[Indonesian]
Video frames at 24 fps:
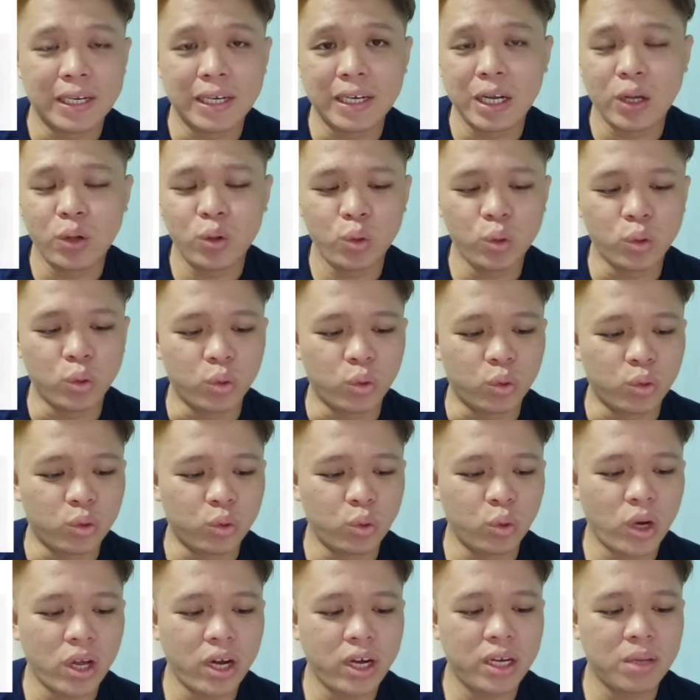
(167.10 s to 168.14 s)
Terdahulu,
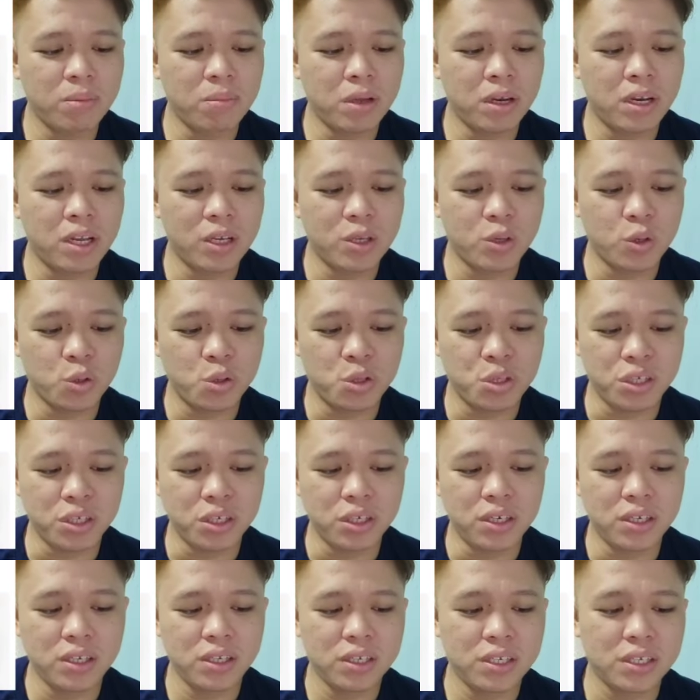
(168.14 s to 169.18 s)
tular di media
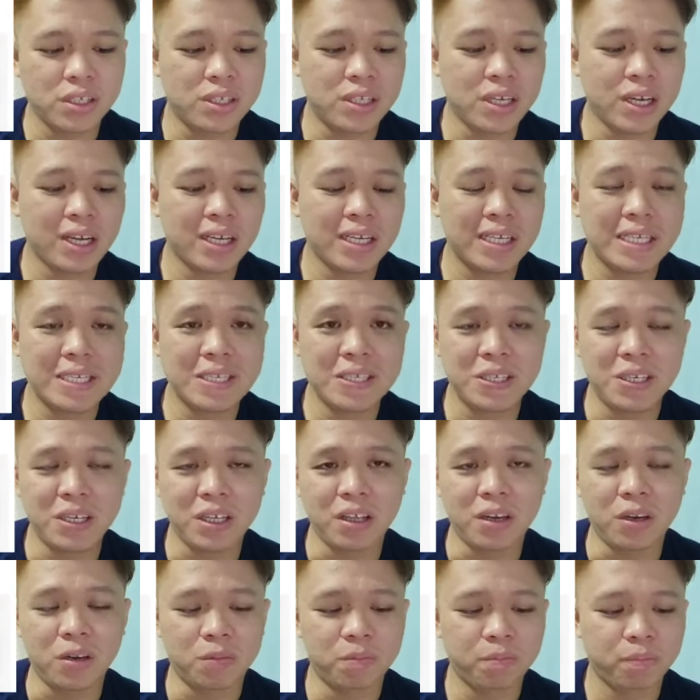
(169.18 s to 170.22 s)
sosial sejak
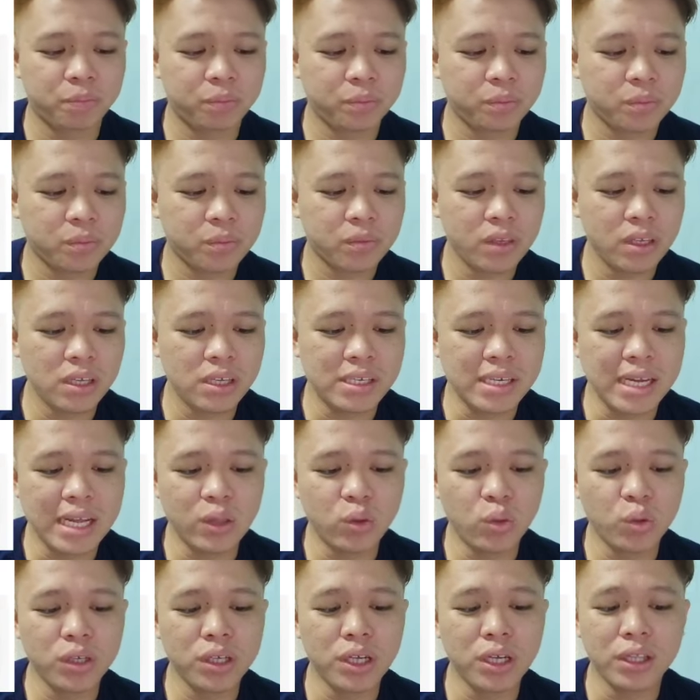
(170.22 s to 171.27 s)
Isnin.
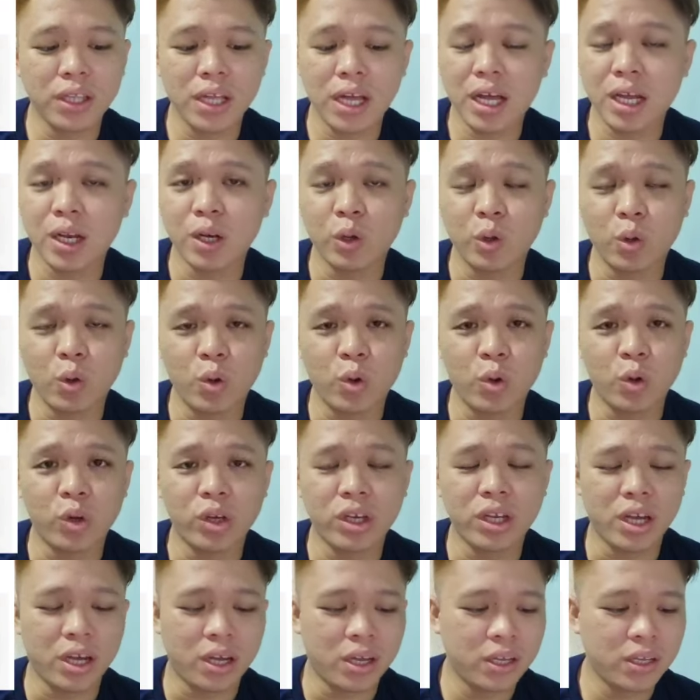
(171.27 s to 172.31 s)
Satu kenyataan,
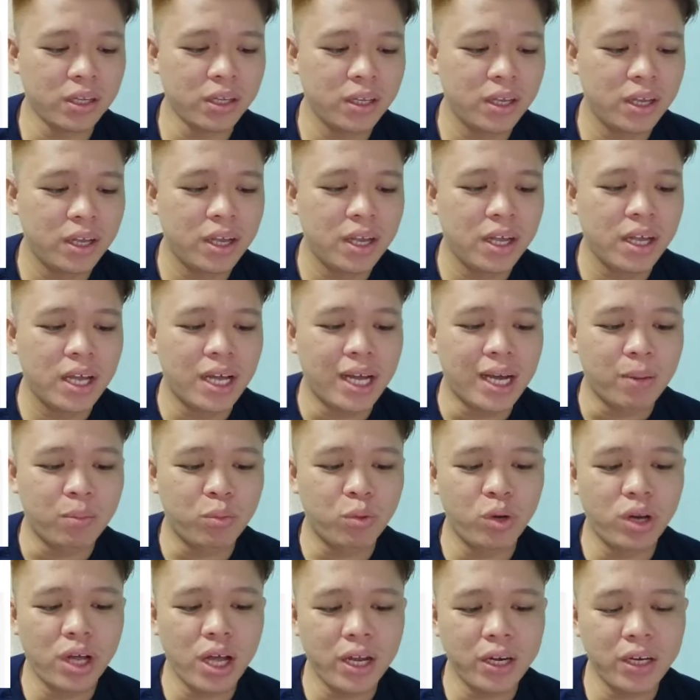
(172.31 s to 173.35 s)
kononnya,
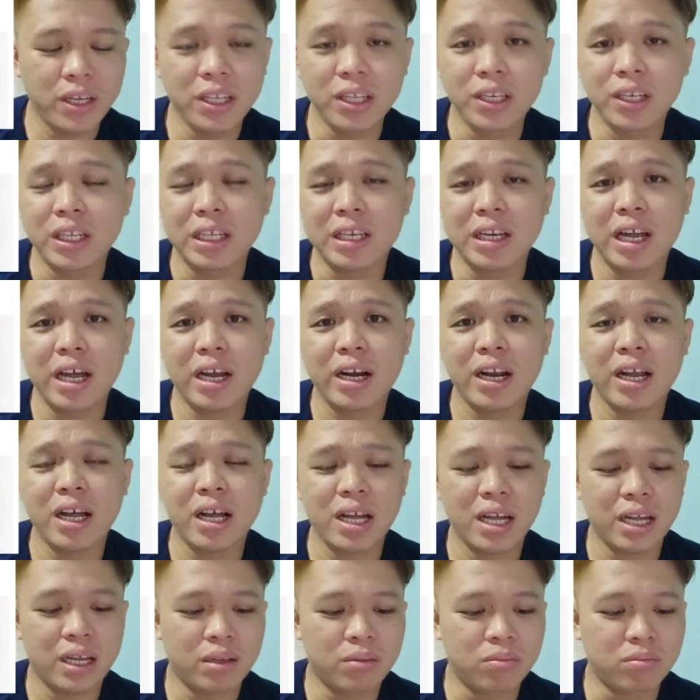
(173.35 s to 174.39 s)
Abdul Hadi
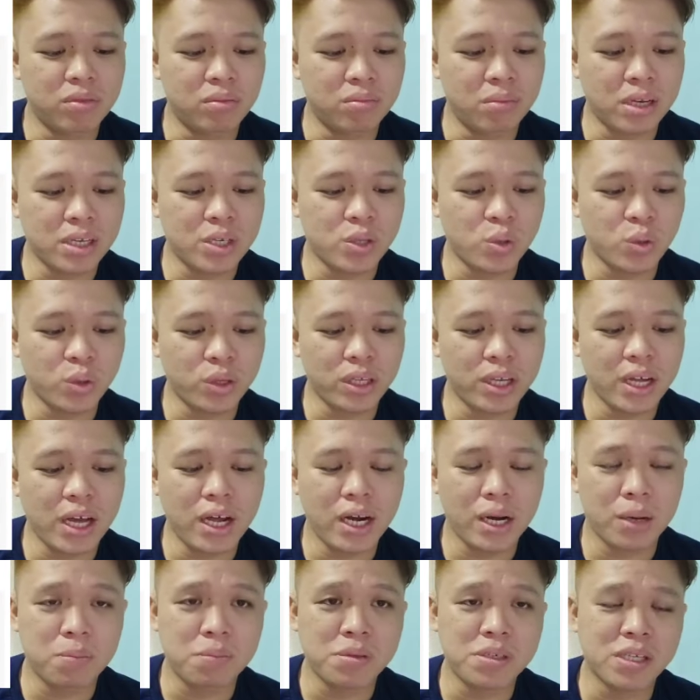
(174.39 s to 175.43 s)
dilarang memasuki
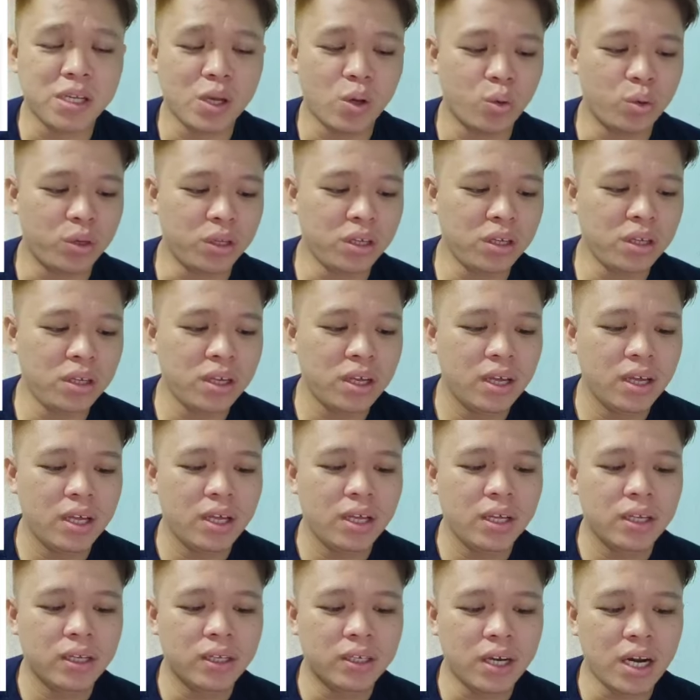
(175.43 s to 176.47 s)
Arab Saudi
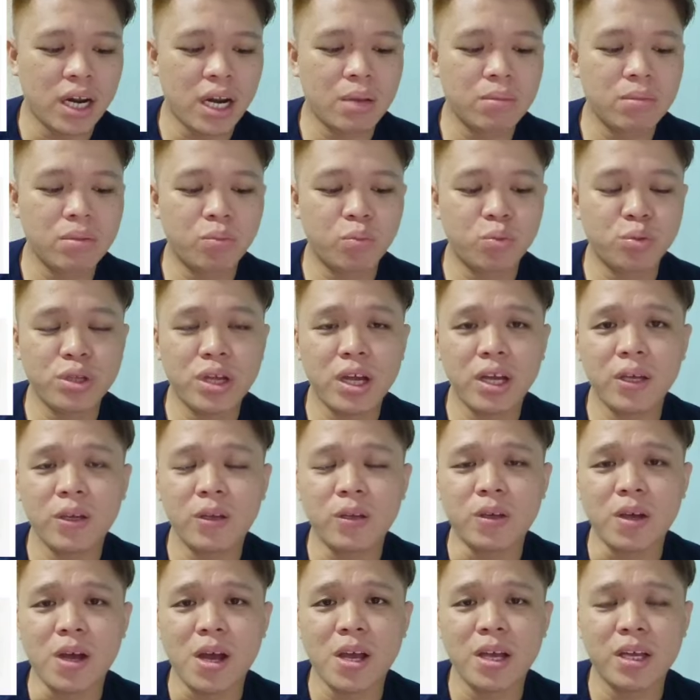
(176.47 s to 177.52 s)
karena
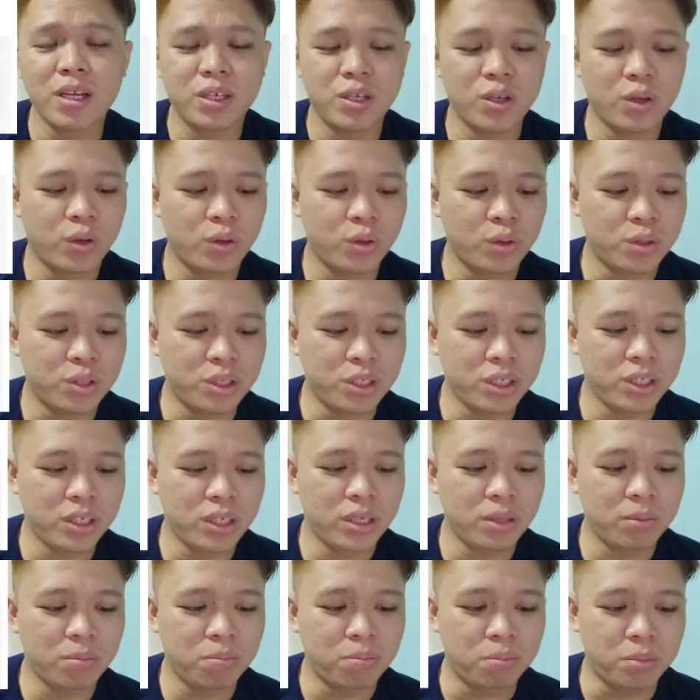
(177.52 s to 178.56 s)
mempunyai
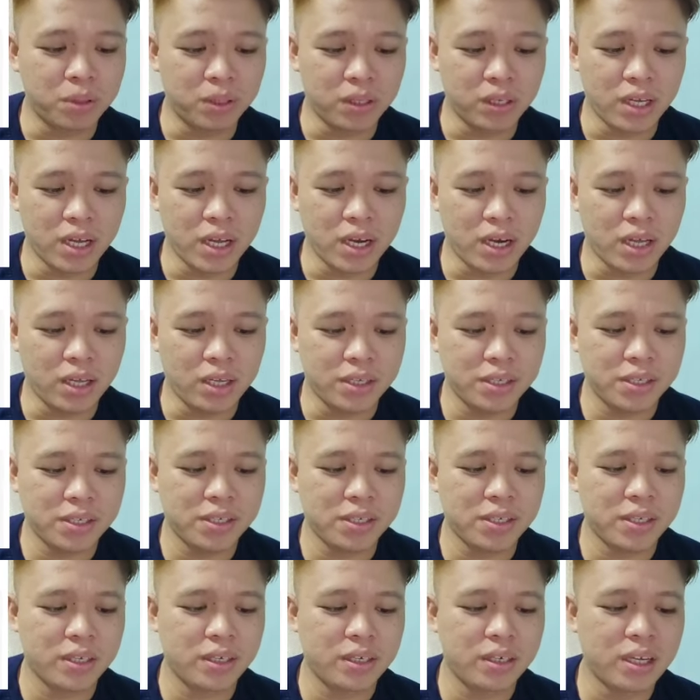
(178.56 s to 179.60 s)
ideologi
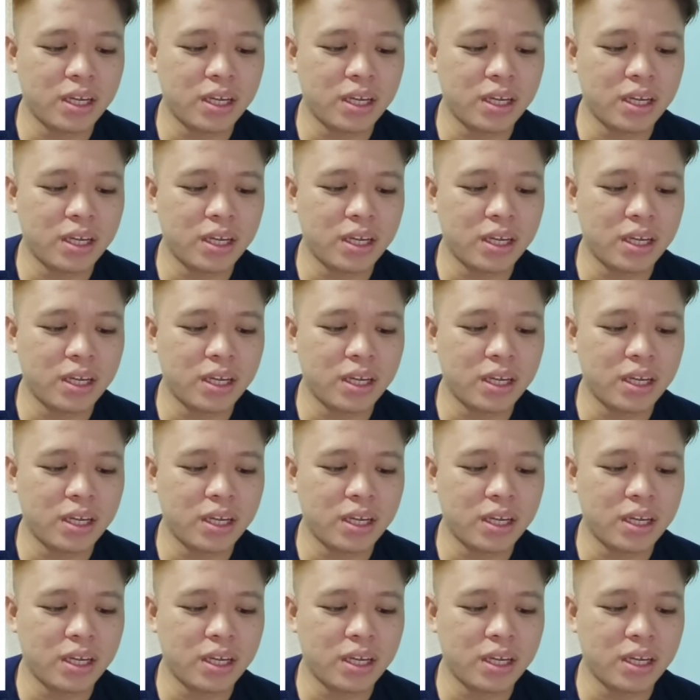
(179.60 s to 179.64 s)
pengganas.